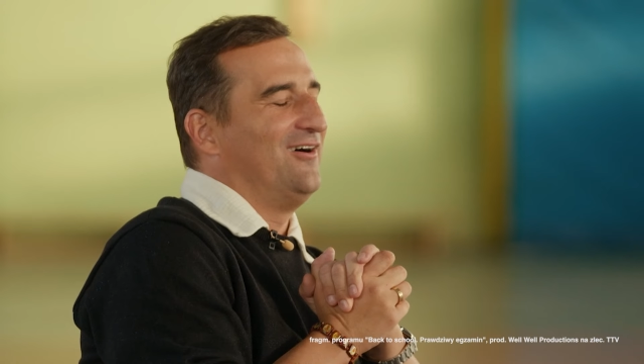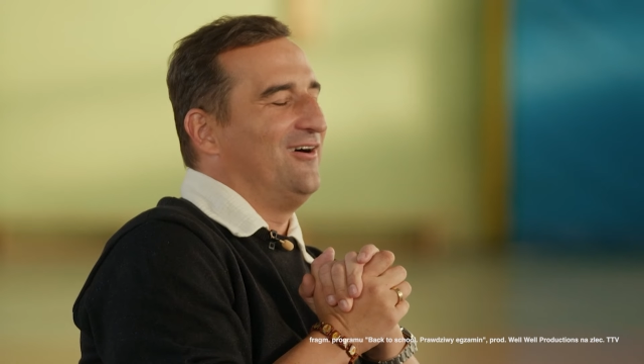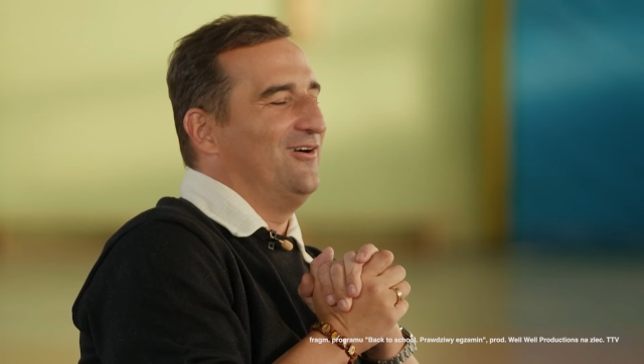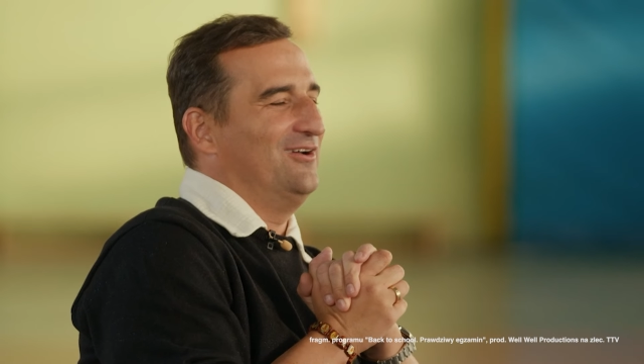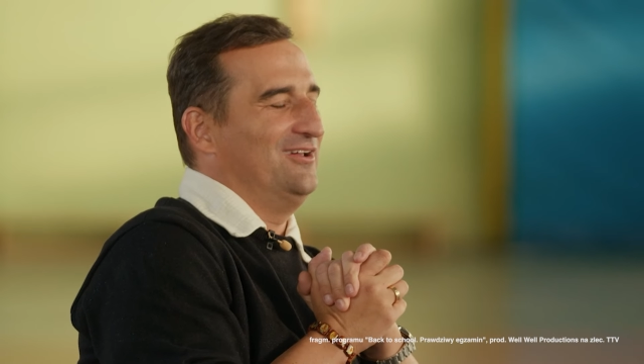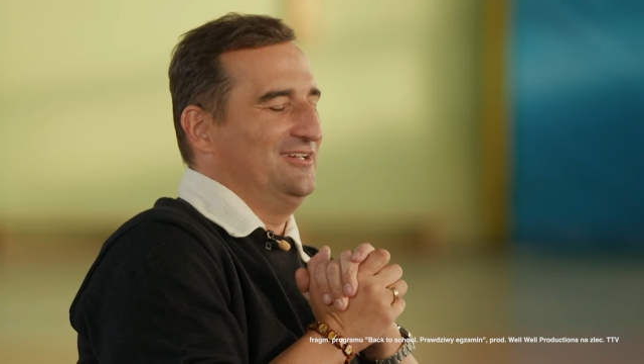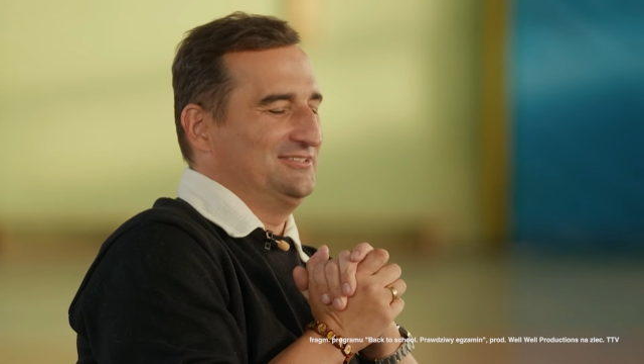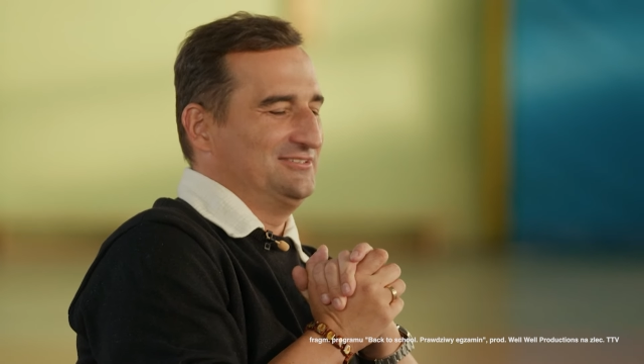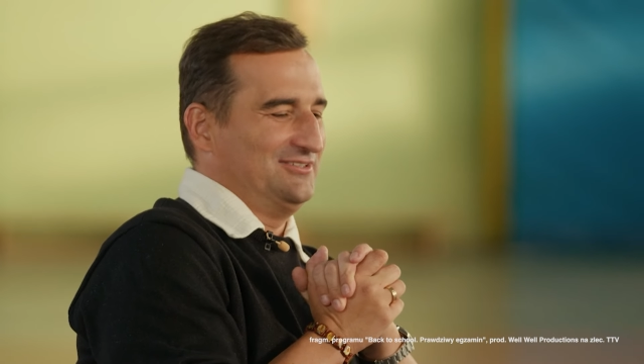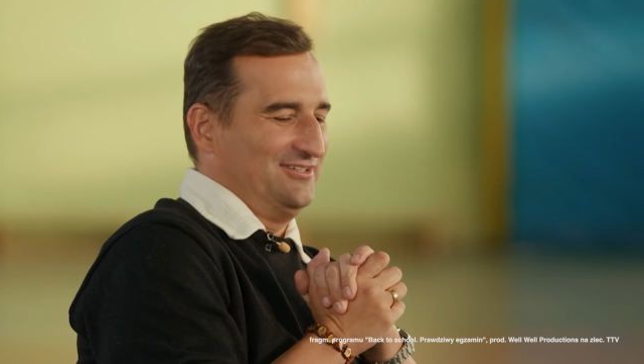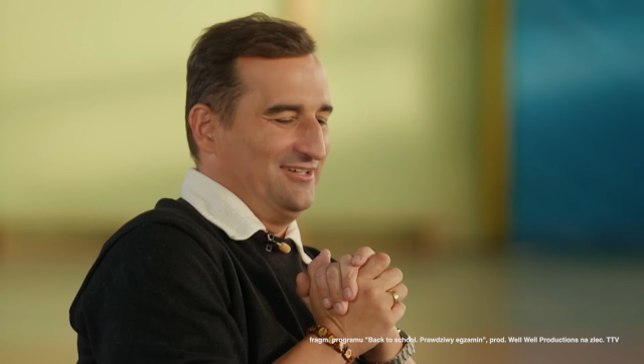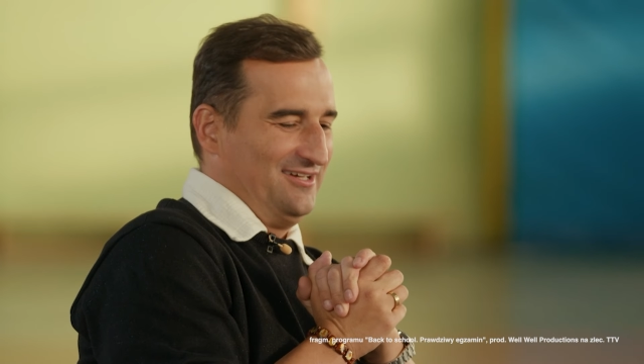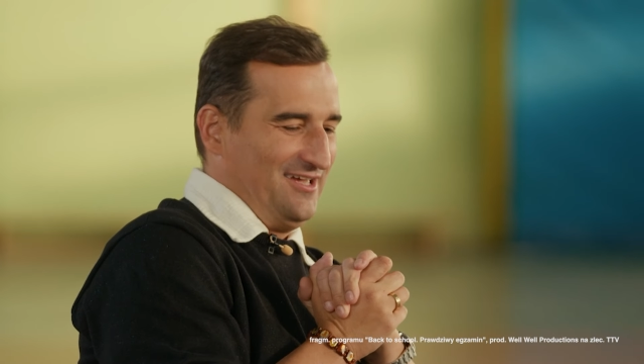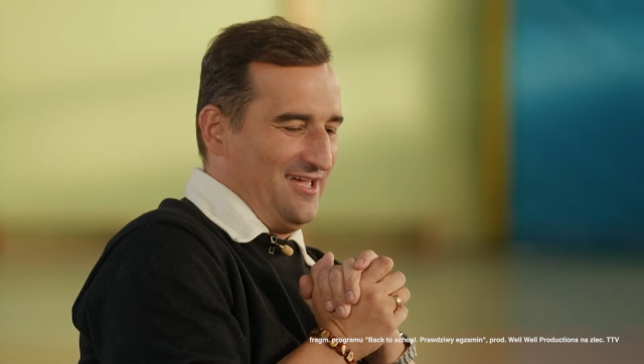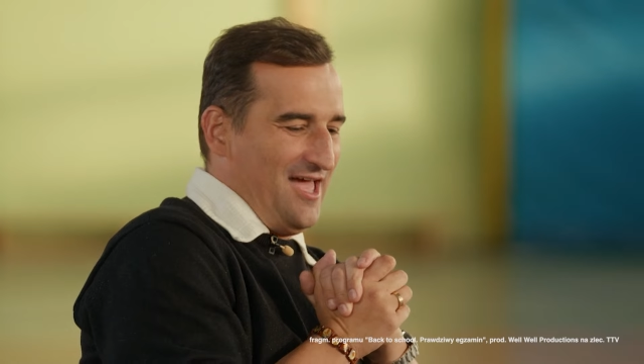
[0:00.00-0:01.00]
O Jezu.
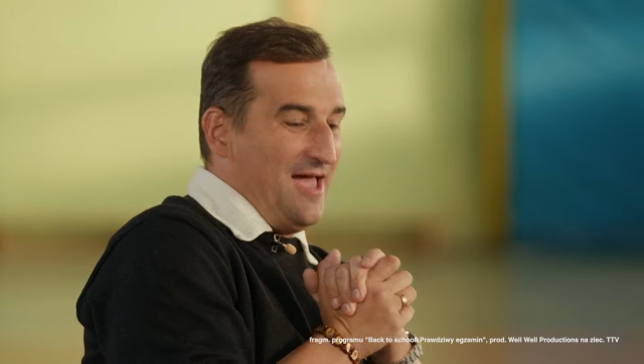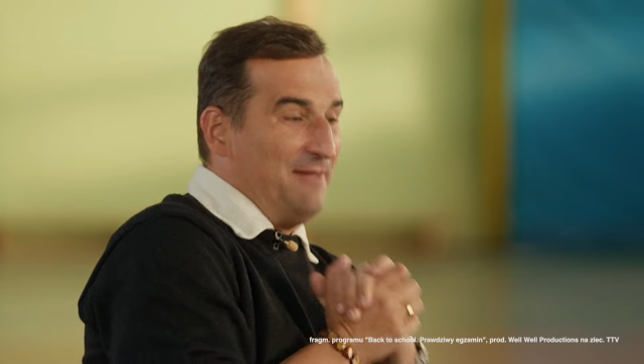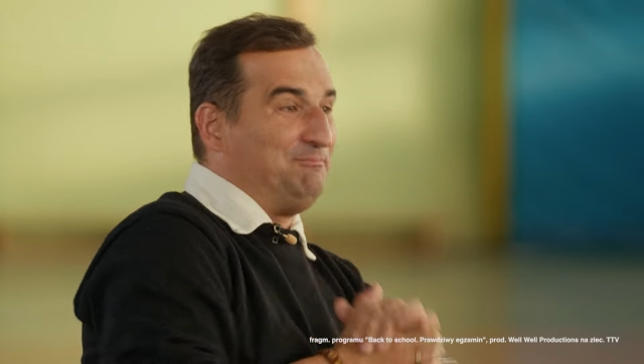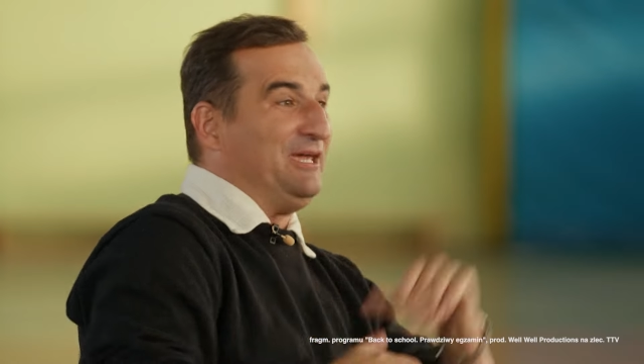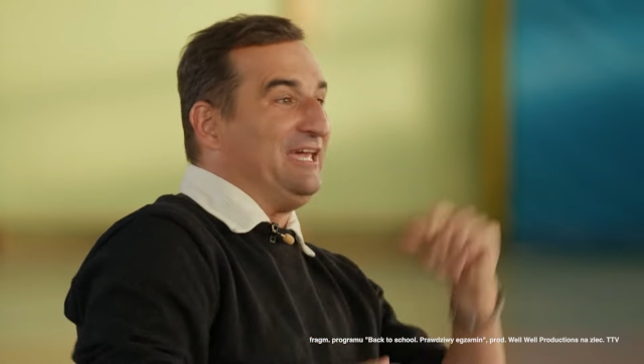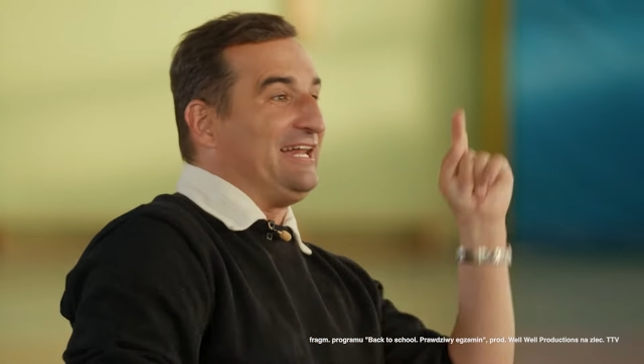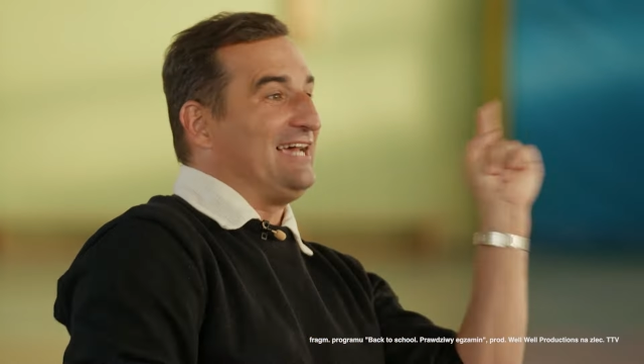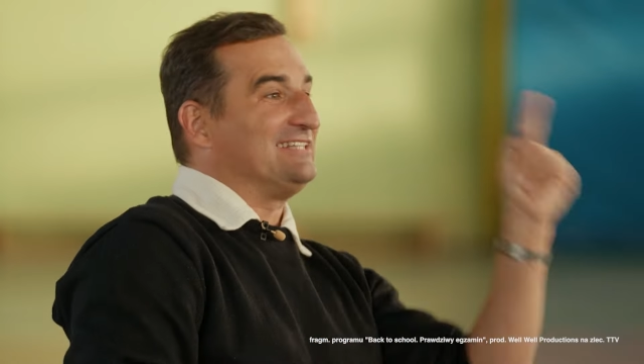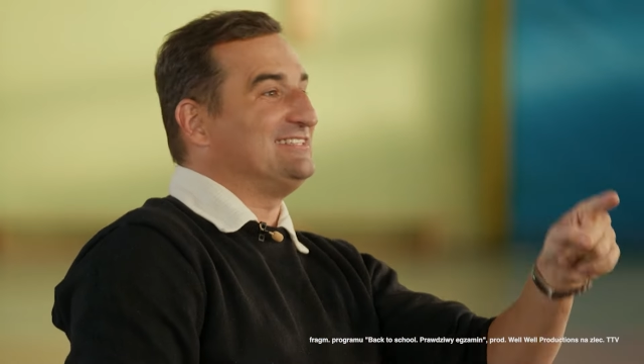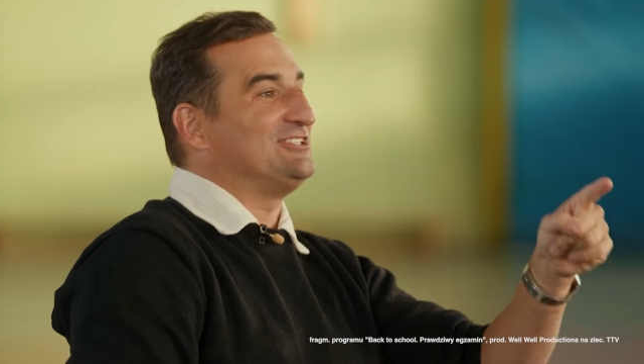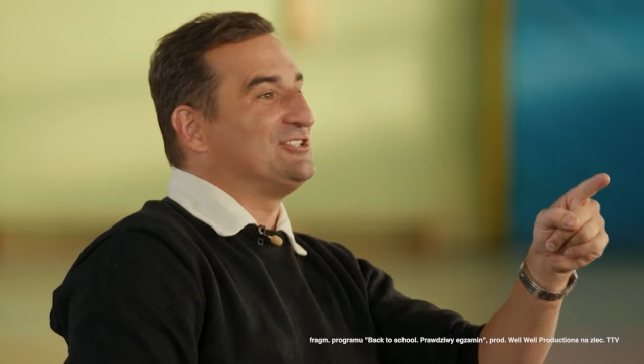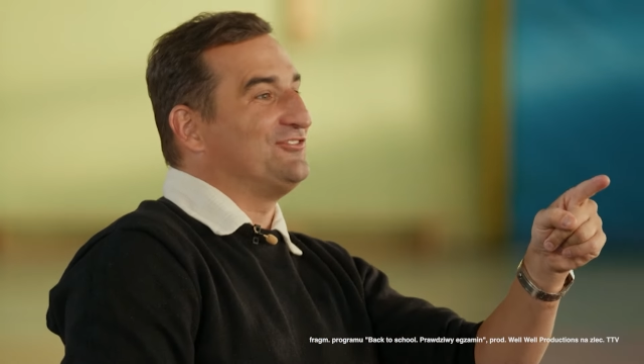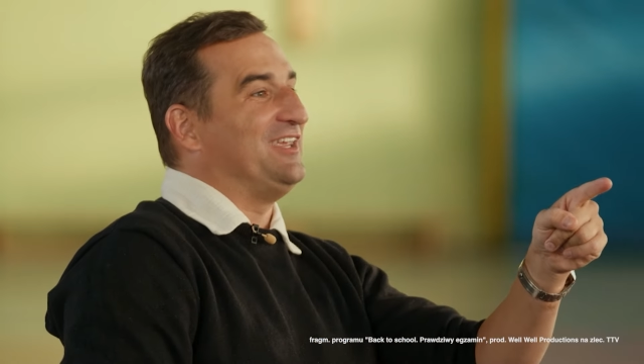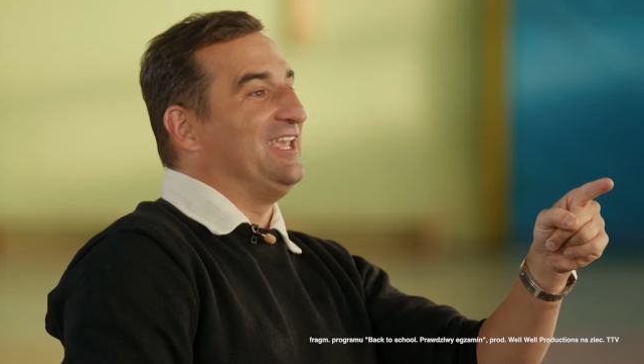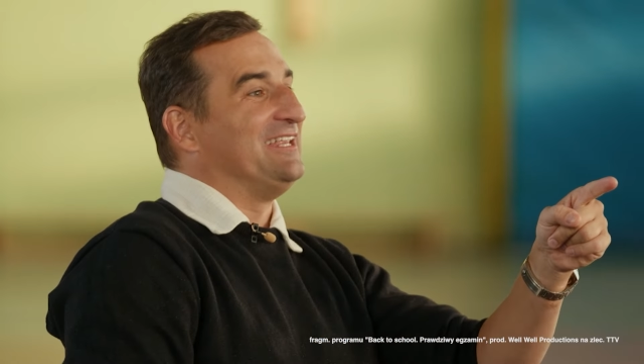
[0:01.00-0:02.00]
Pi razy
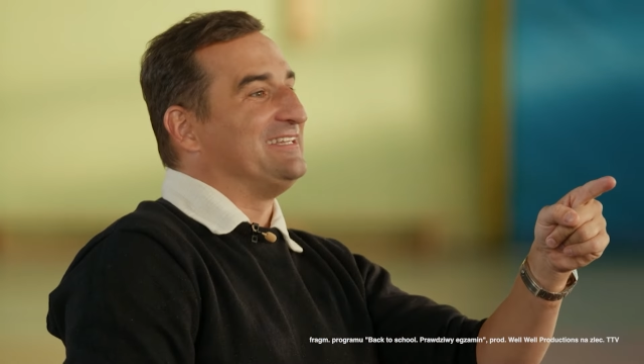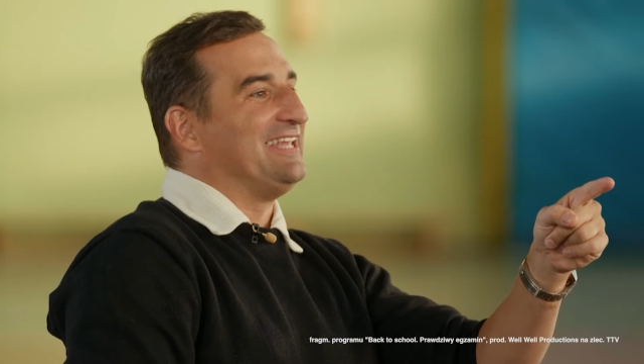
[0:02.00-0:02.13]
drzwi,